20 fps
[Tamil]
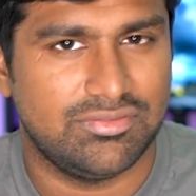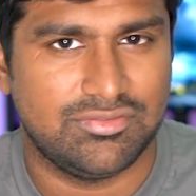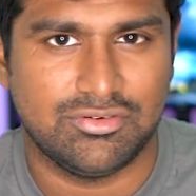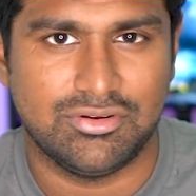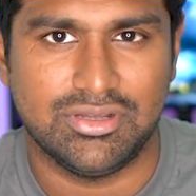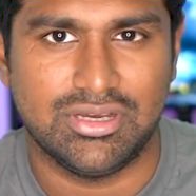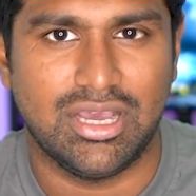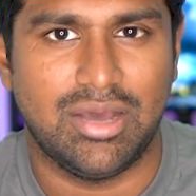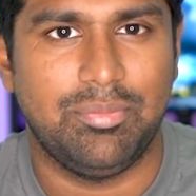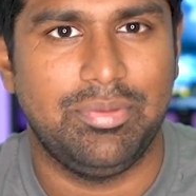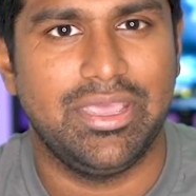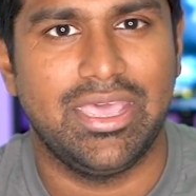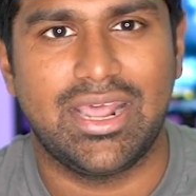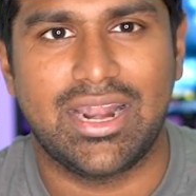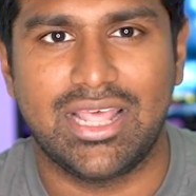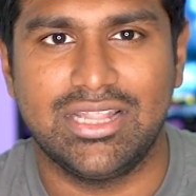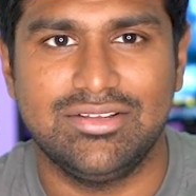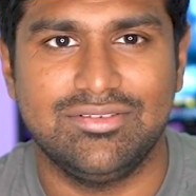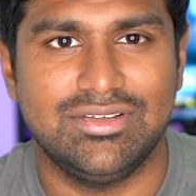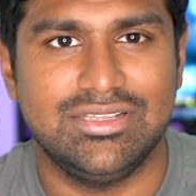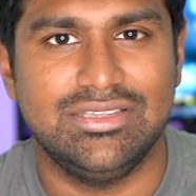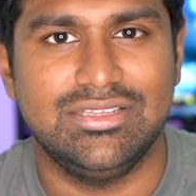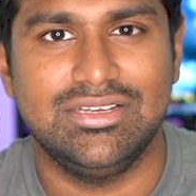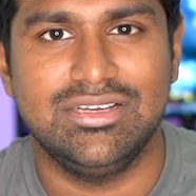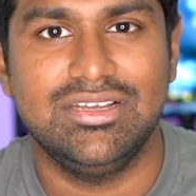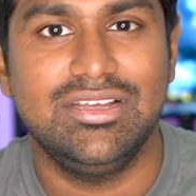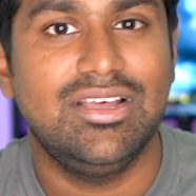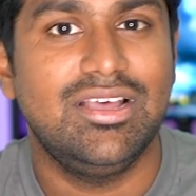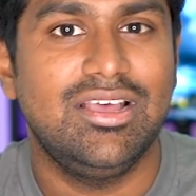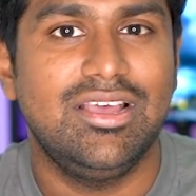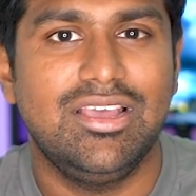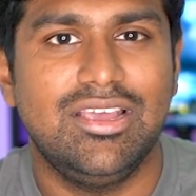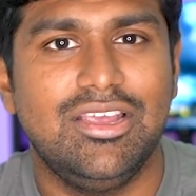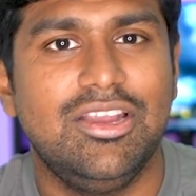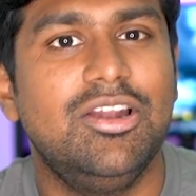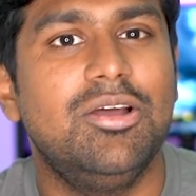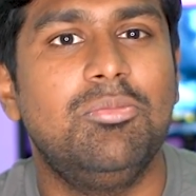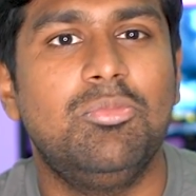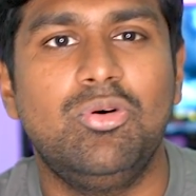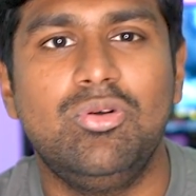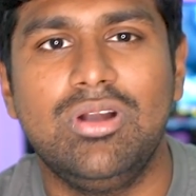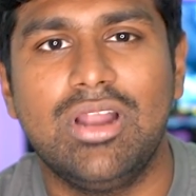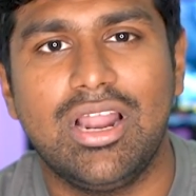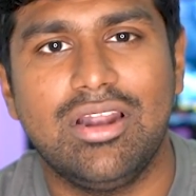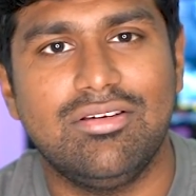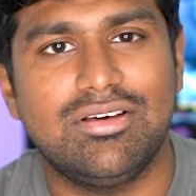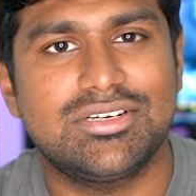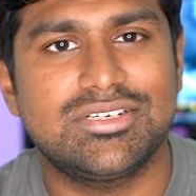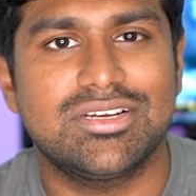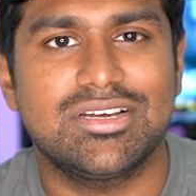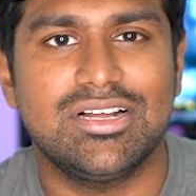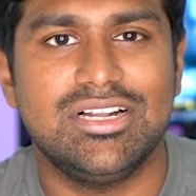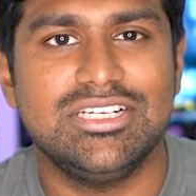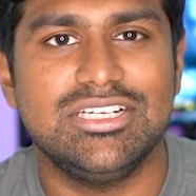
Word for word: ஃபோனுக்கு அப்போ யாராவது வந்து இன்னும் மூணு நாலு வருஷம்